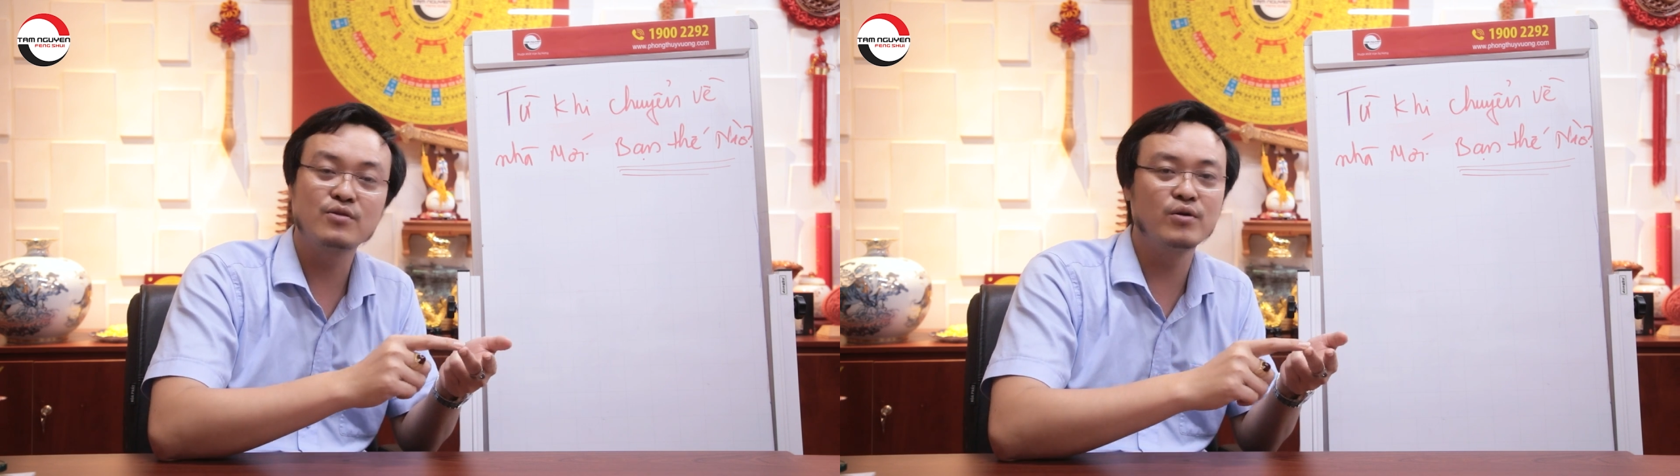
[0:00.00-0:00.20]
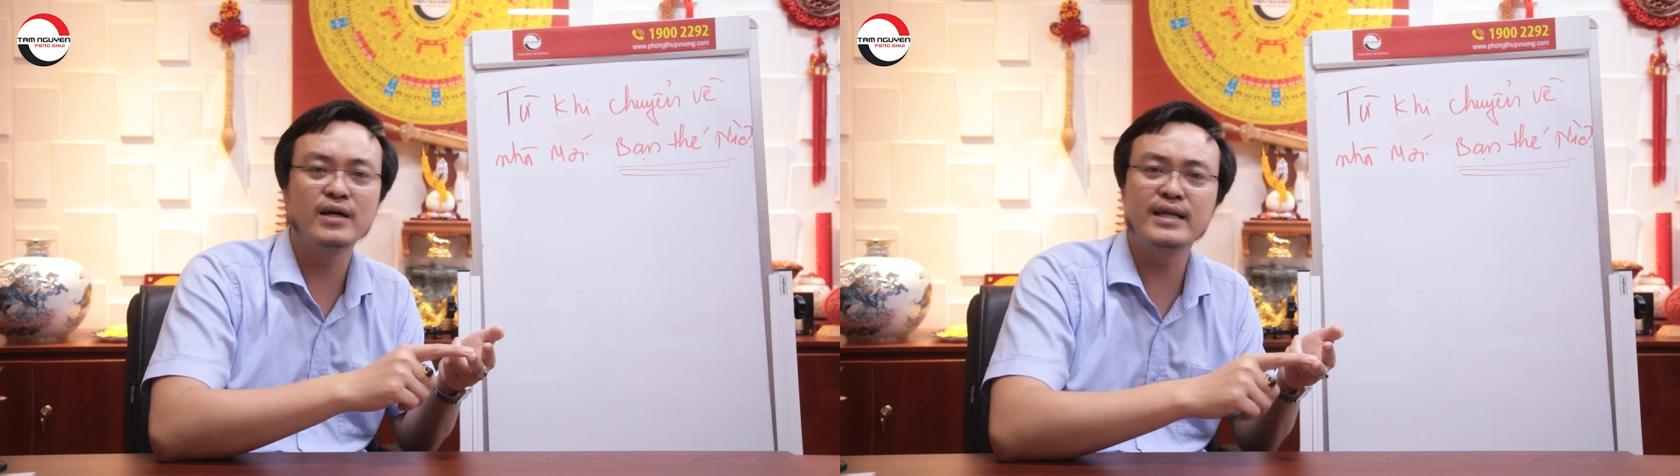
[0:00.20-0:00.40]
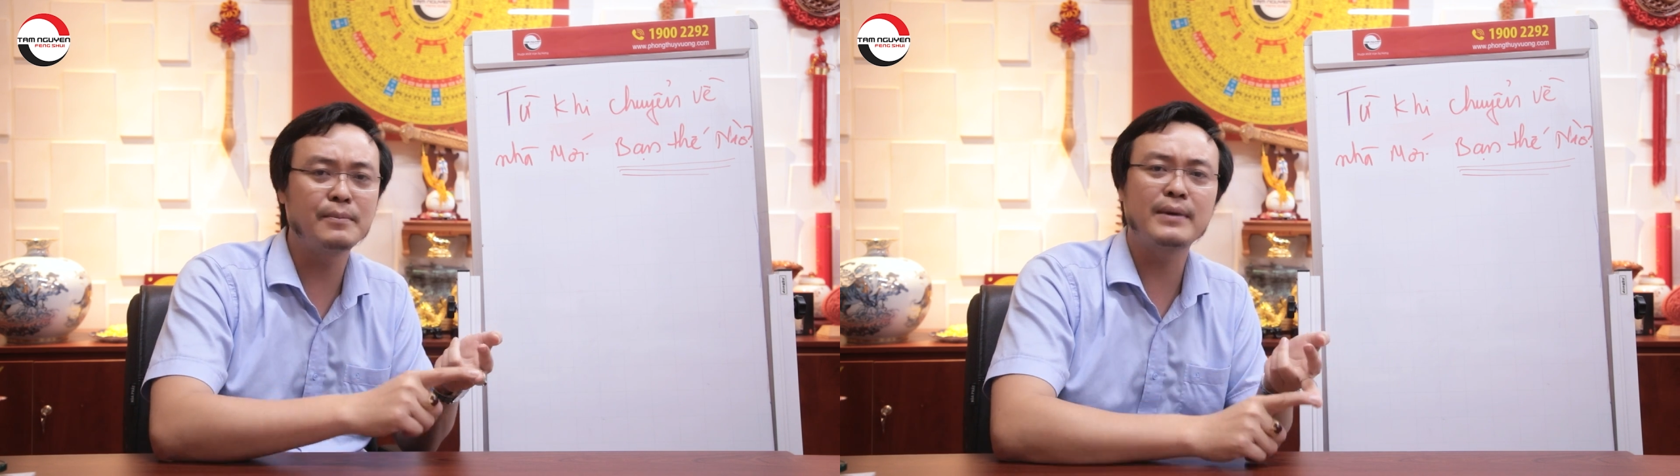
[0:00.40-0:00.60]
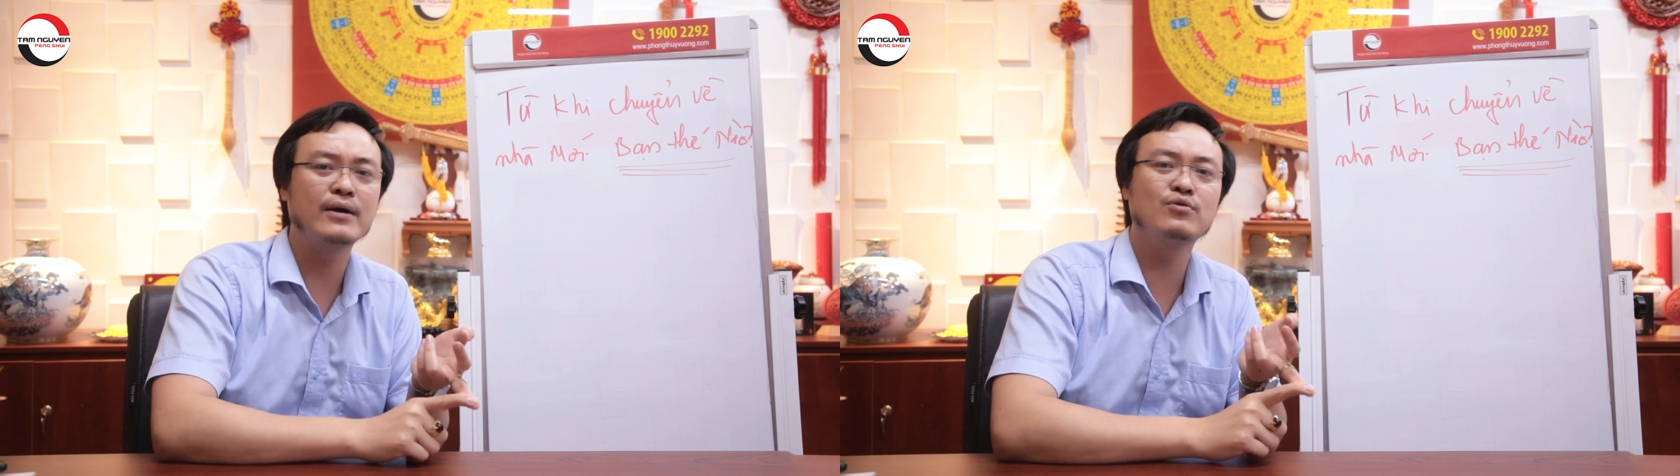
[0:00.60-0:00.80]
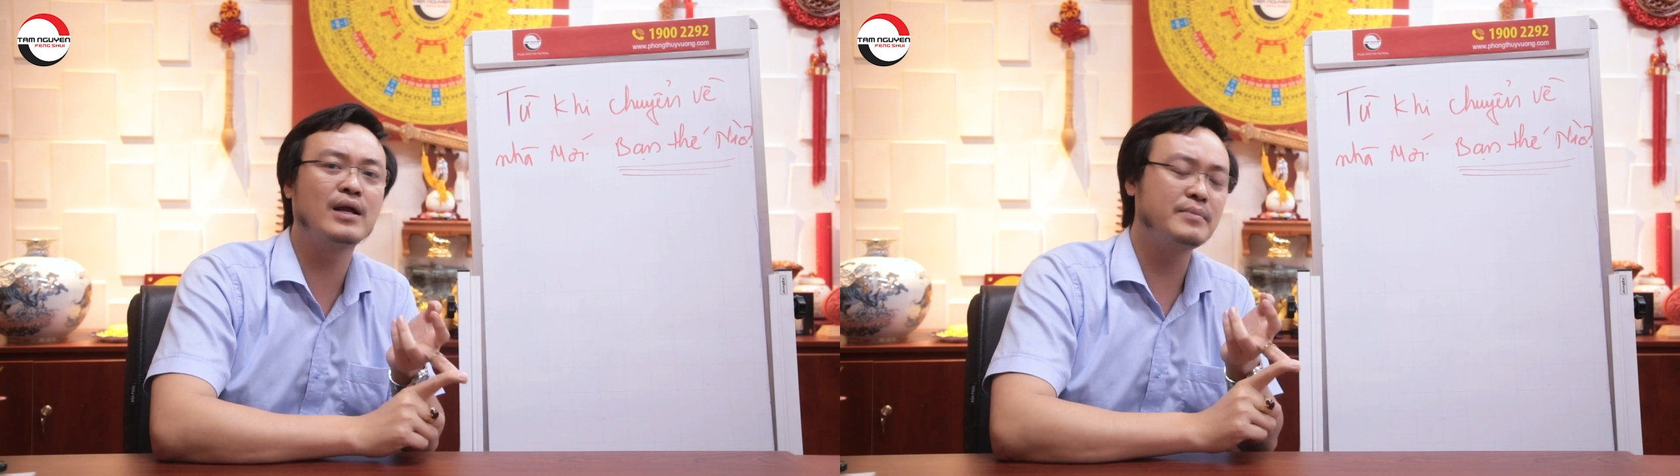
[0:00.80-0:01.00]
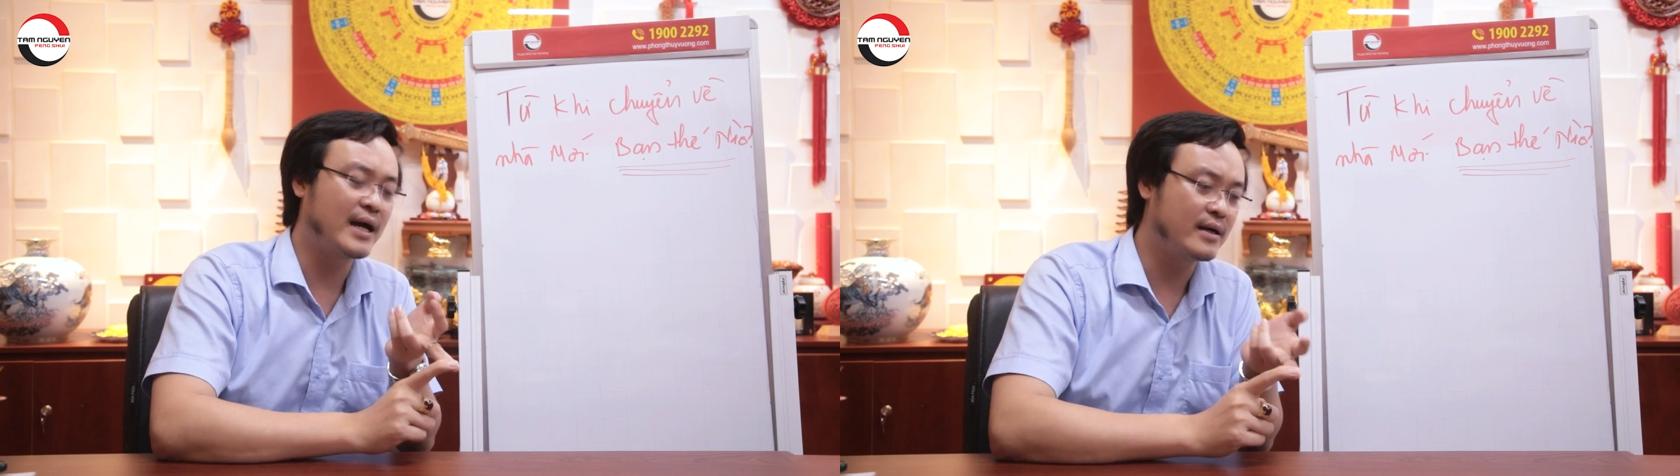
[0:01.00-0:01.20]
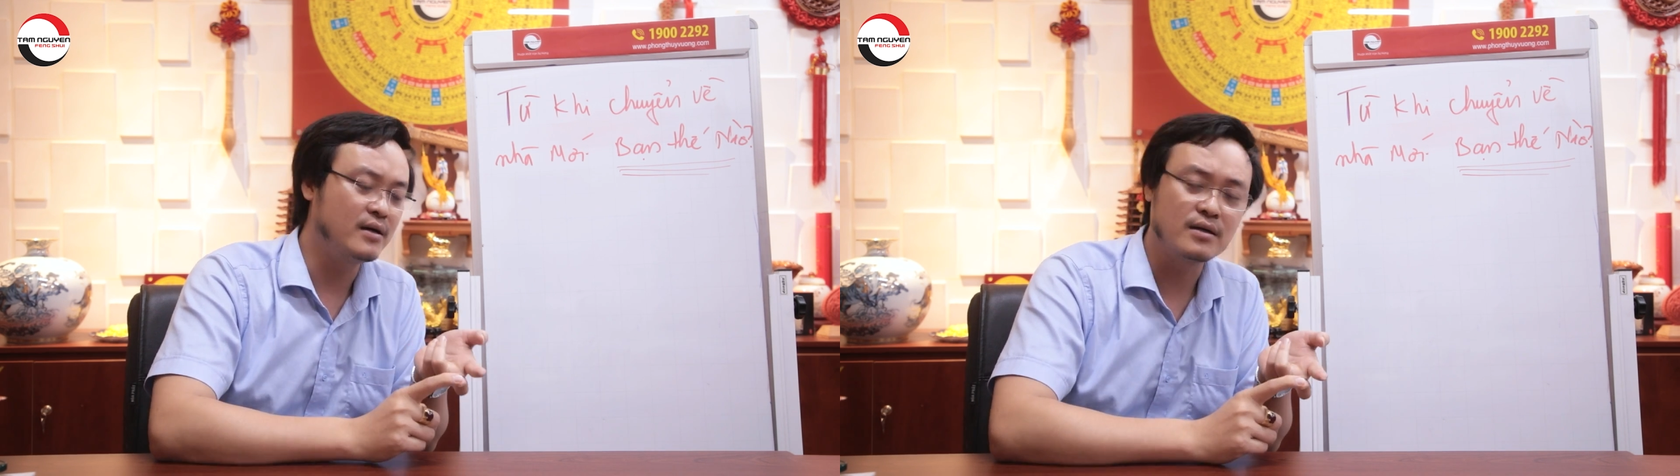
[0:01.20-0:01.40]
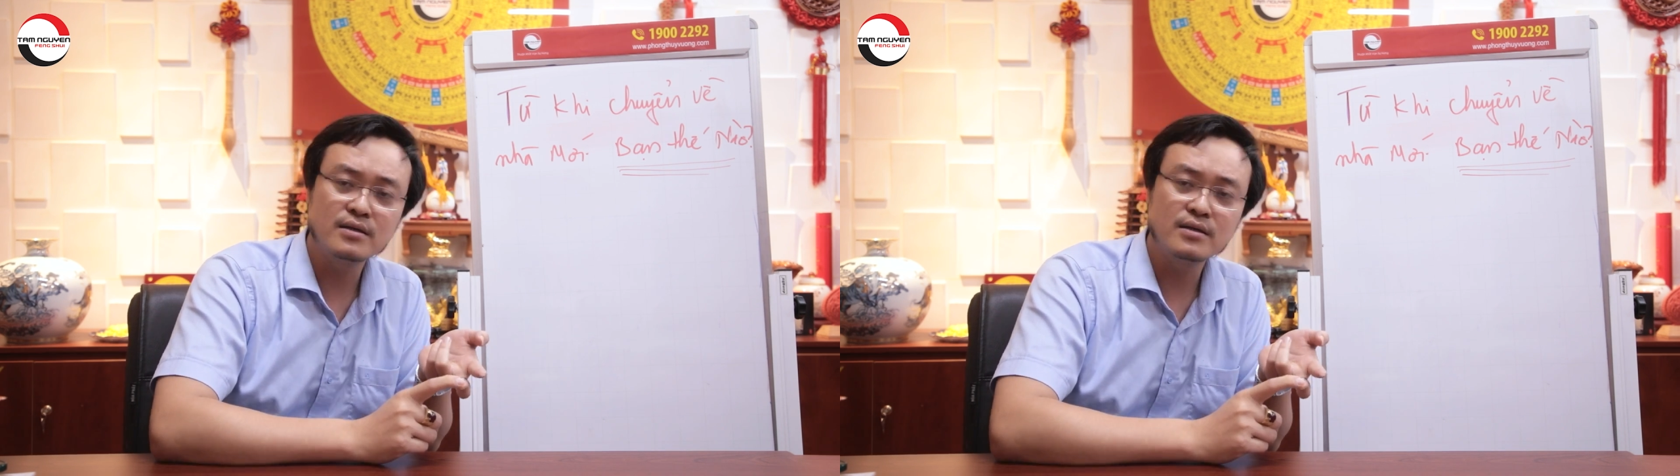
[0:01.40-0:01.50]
Tôi thấy năm nào tôi làm nhà cũng được